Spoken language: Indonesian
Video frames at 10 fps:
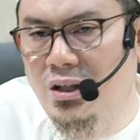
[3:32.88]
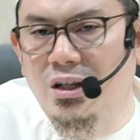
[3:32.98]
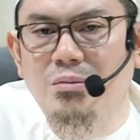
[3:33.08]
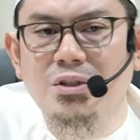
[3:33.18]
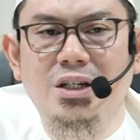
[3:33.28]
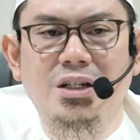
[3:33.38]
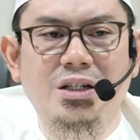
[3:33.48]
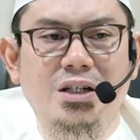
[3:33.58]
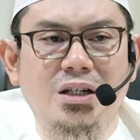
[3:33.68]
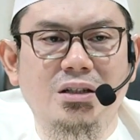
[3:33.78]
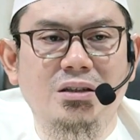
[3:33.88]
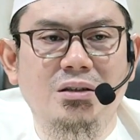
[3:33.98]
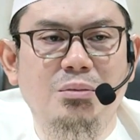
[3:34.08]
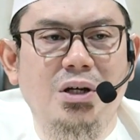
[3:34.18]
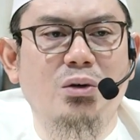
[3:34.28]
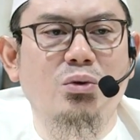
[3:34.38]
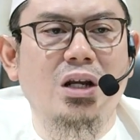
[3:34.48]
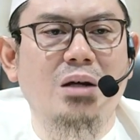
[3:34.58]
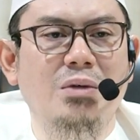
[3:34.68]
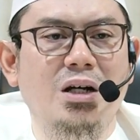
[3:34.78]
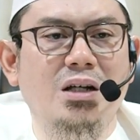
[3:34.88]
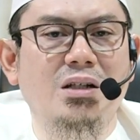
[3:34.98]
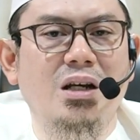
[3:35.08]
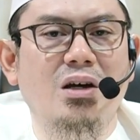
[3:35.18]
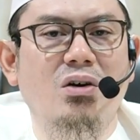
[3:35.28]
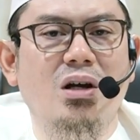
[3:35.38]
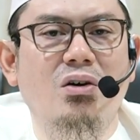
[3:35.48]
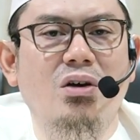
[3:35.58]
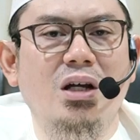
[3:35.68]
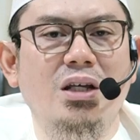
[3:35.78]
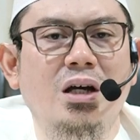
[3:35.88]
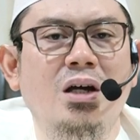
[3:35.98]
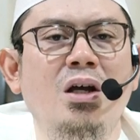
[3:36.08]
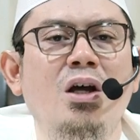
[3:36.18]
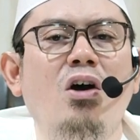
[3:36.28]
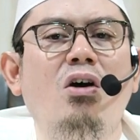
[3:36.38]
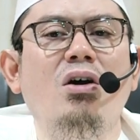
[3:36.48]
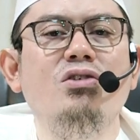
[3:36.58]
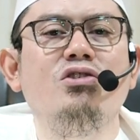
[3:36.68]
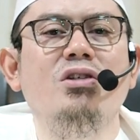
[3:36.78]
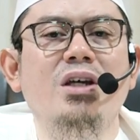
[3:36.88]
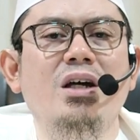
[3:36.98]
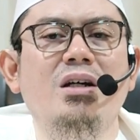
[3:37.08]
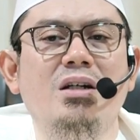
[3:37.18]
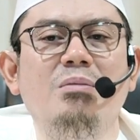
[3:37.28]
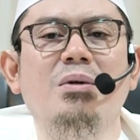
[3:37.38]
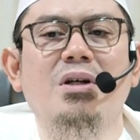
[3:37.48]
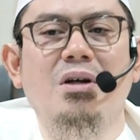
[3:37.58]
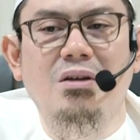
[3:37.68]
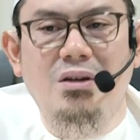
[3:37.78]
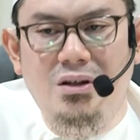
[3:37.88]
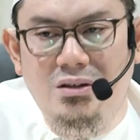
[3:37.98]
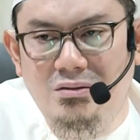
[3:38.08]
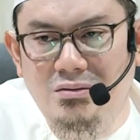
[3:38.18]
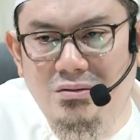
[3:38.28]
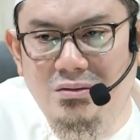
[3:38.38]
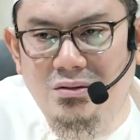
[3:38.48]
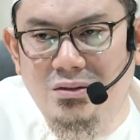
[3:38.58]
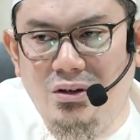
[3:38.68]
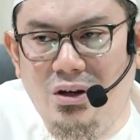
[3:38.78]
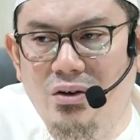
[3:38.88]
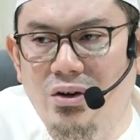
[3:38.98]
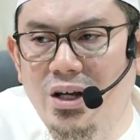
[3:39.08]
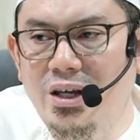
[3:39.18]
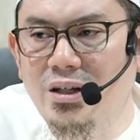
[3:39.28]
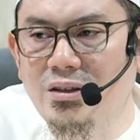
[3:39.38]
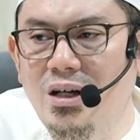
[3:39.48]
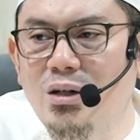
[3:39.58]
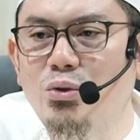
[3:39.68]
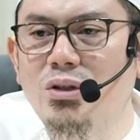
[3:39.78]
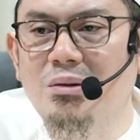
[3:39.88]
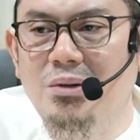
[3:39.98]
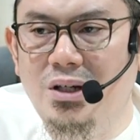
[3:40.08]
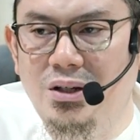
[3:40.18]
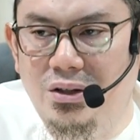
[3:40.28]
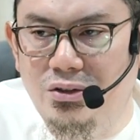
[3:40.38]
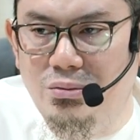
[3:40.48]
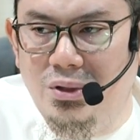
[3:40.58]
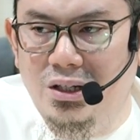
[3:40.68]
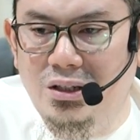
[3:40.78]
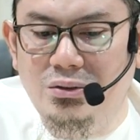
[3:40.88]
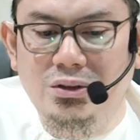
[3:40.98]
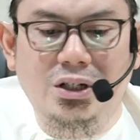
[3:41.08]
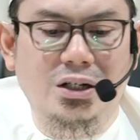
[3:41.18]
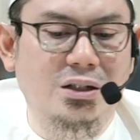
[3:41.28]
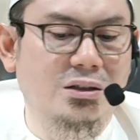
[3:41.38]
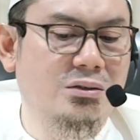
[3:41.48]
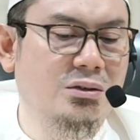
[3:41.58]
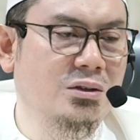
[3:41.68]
Allah menjadikan para ulama adalah orang-orang yang khasyah kepada Allah. Orang-orang yang takut kepada Allah Subhanahu wa taala.